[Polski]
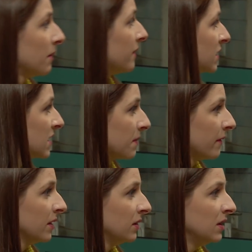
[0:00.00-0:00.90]
poważna
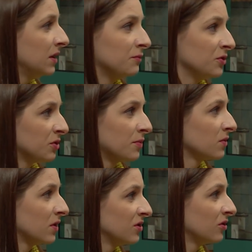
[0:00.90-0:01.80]
sprawa i, ty musisz
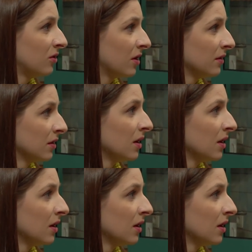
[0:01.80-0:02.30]
posłuchać doktora.